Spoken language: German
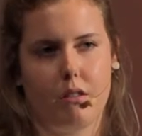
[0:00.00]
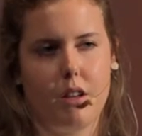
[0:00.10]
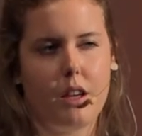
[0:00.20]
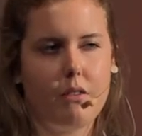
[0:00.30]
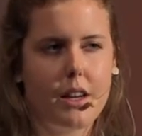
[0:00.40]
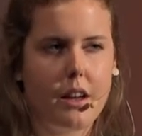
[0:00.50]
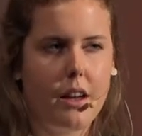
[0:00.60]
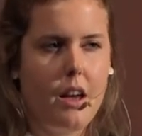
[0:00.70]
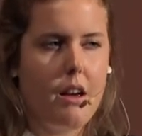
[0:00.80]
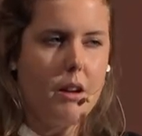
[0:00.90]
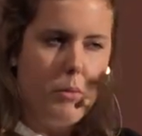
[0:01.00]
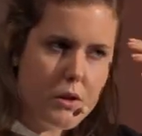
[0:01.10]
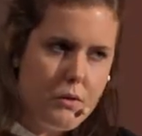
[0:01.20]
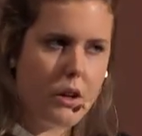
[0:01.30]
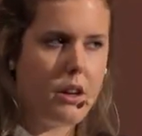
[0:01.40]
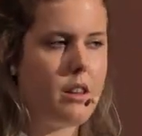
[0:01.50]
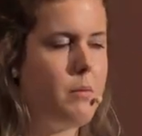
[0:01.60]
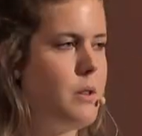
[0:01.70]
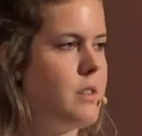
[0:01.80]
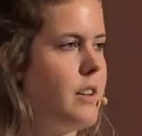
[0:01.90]
Und irgendwie, wenn wir uns wirklich
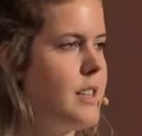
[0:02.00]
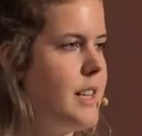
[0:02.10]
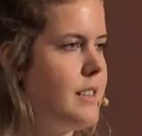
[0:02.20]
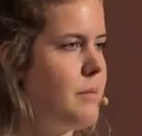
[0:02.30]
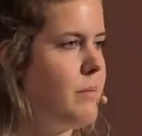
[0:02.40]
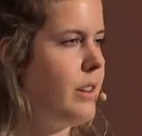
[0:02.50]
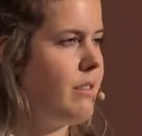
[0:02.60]
damit auseinandersetzen,